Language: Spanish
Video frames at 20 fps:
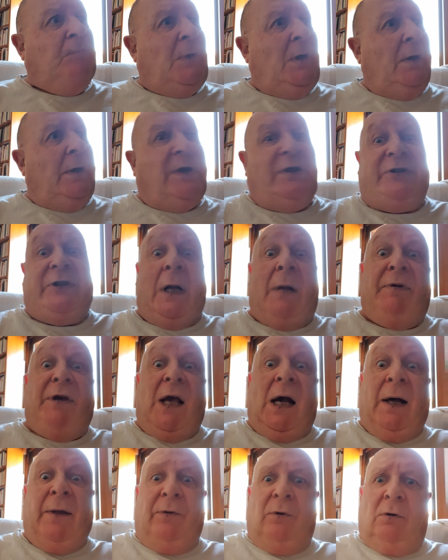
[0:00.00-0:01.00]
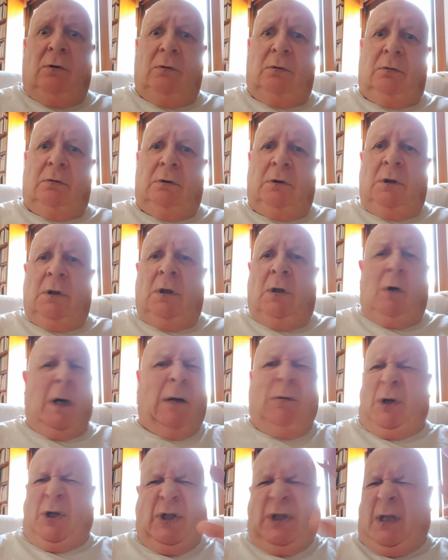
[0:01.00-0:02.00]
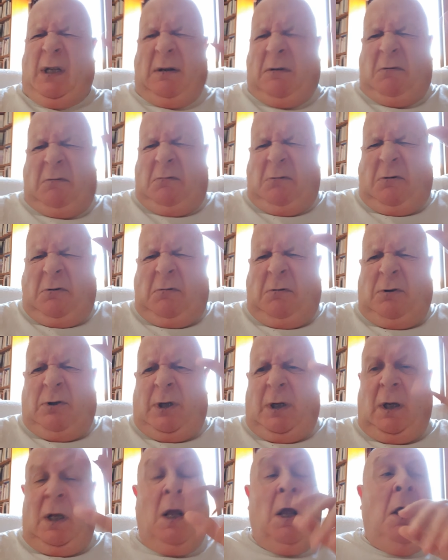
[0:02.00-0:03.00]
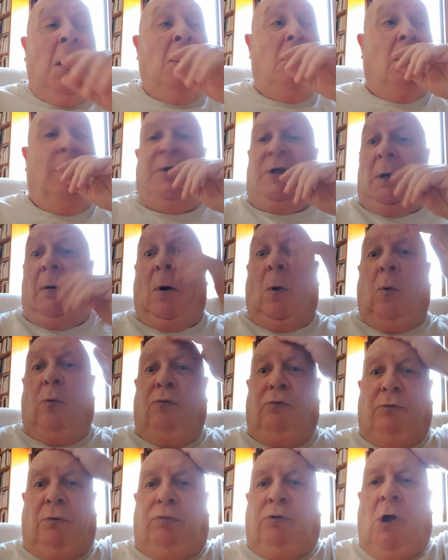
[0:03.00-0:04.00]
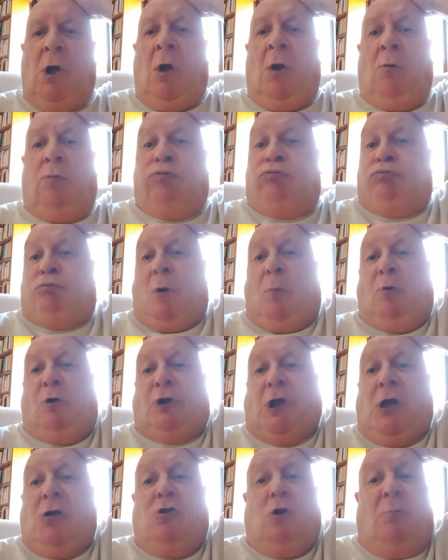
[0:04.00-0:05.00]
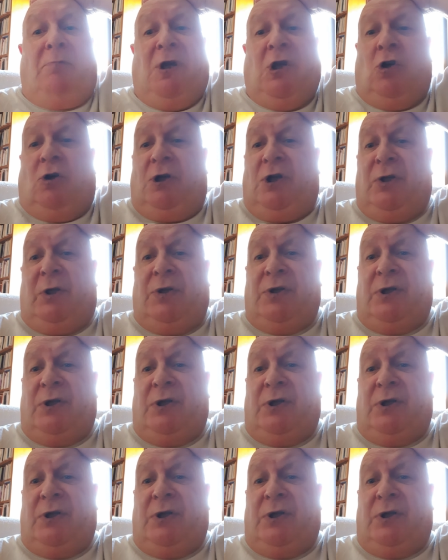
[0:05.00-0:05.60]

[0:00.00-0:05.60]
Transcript: extraviado, algo así, ¿no? No, no sé. Yo pensaba, como tengo millones de